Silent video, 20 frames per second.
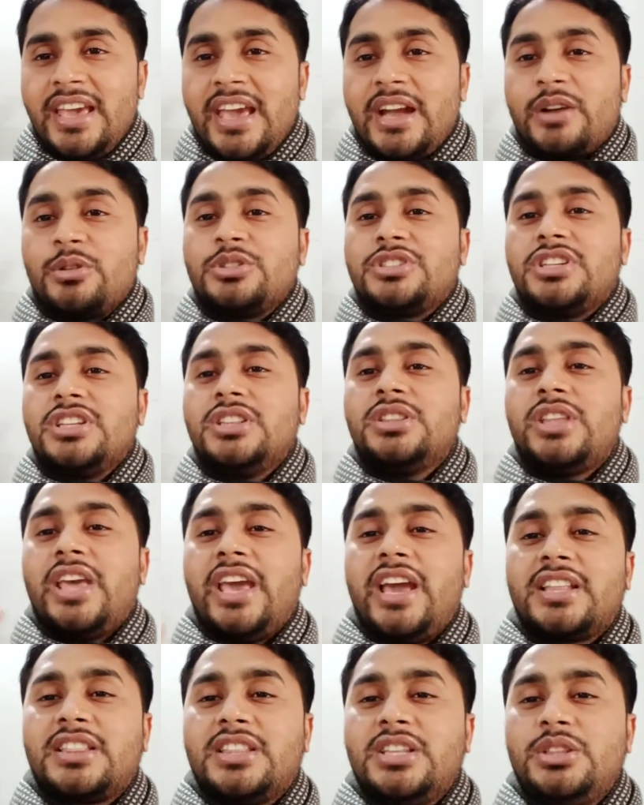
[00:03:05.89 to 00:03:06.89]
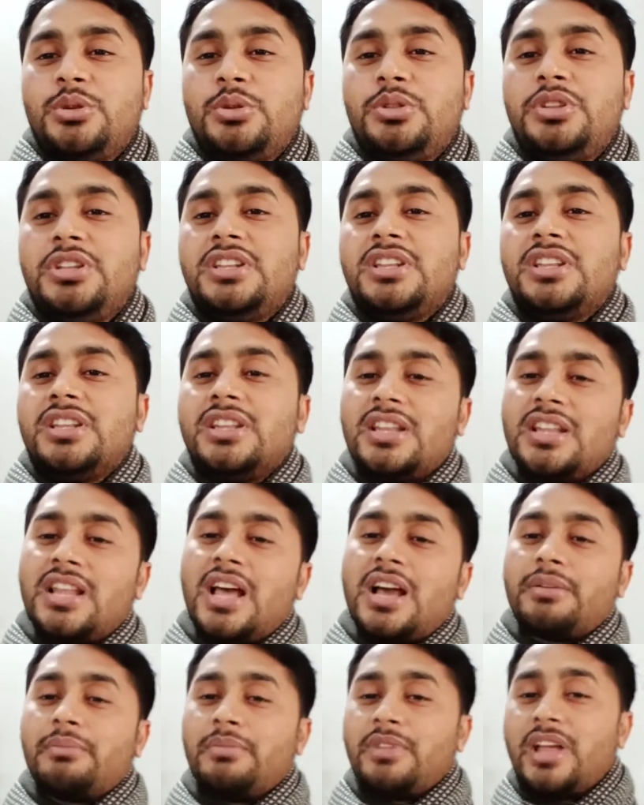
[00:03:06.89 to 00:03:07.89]
এখন সে একদিন দুই দিন
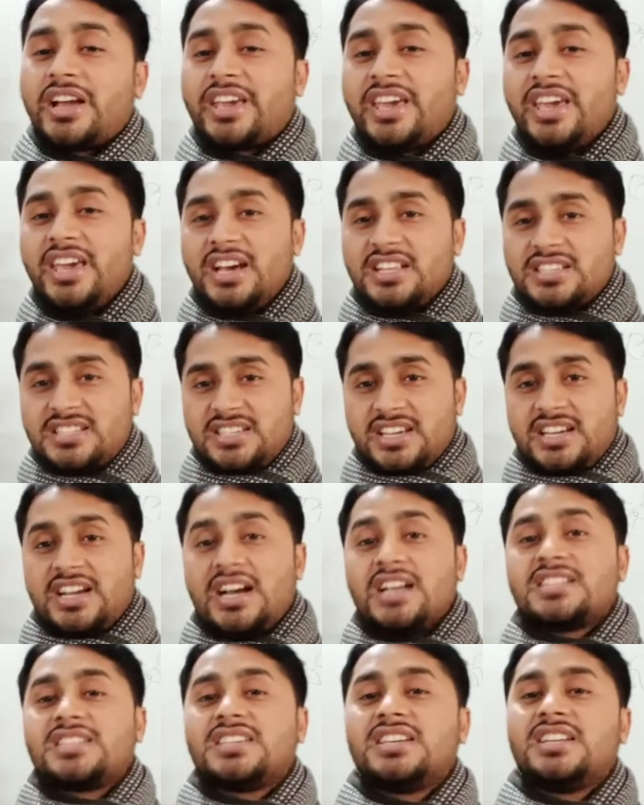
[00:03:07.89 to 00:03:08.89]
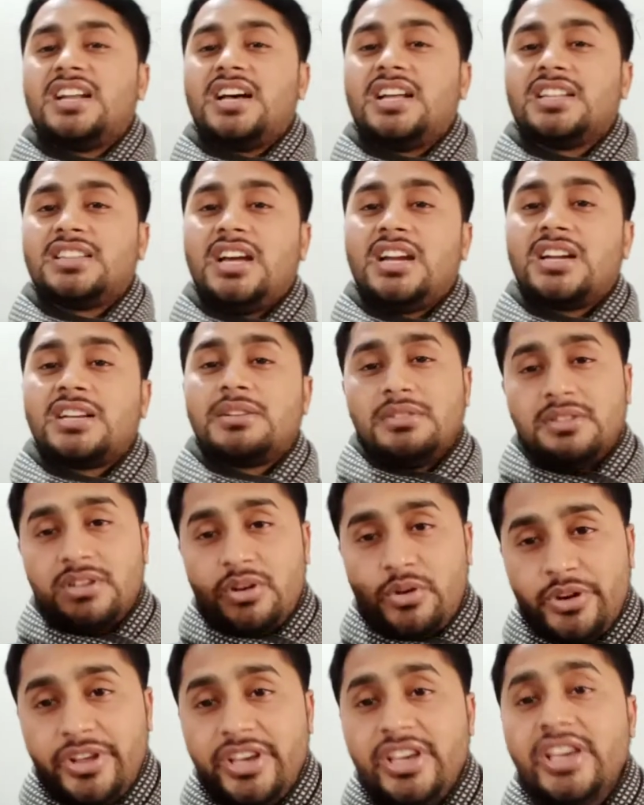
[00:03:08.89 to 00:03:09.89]
না খেয়ে আছে খাচ্ছে না তার
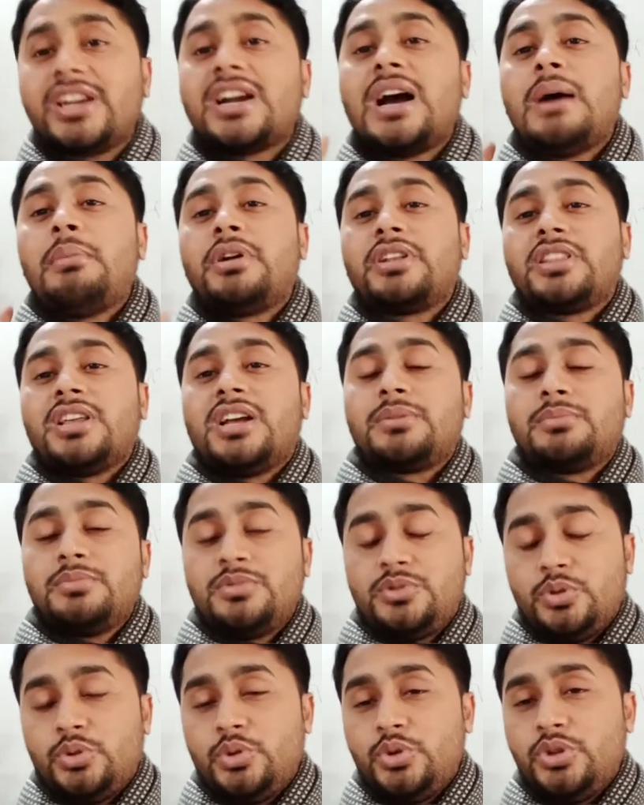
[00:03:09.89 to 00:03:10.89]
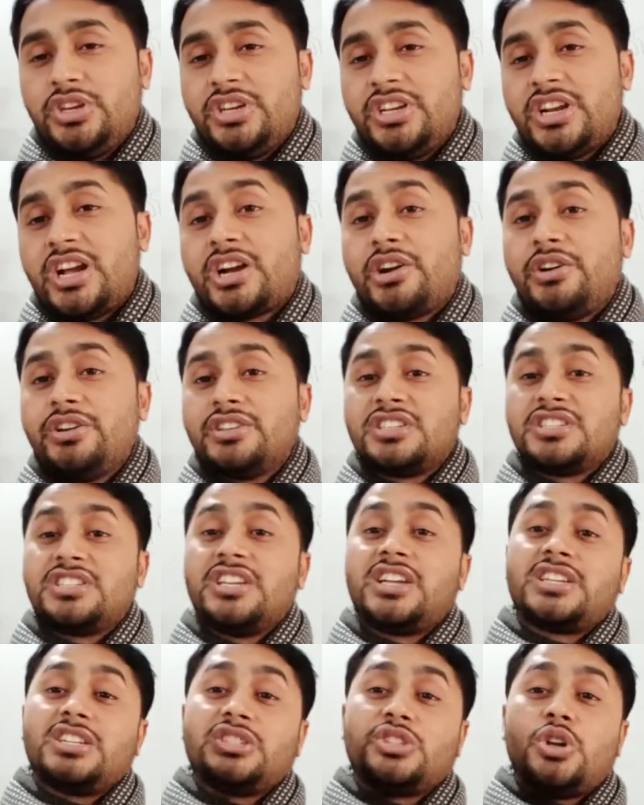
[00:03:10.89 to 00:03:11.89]
অনেক খাবার তার চতুর্দিকে রাখা হয়েছে সে
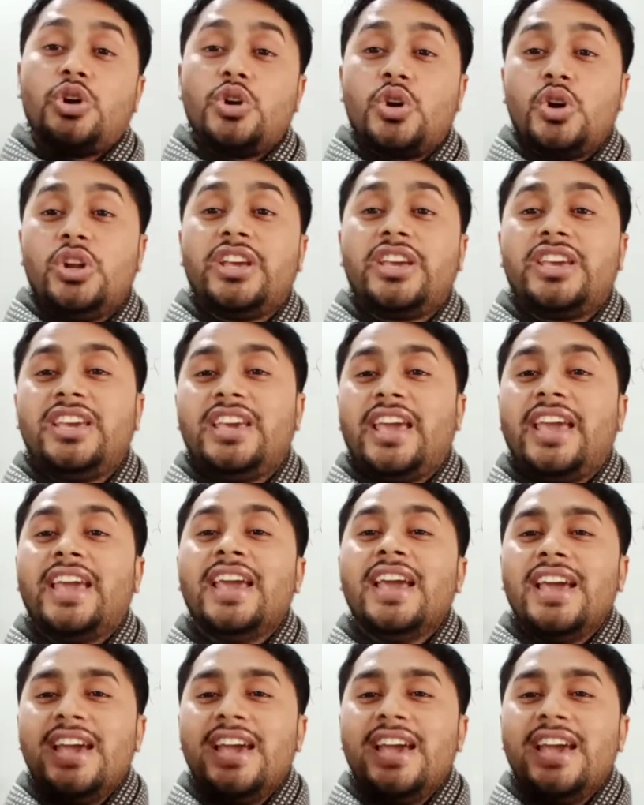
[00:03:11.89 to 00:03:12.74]
একটা জঙ্গলে গিয়ে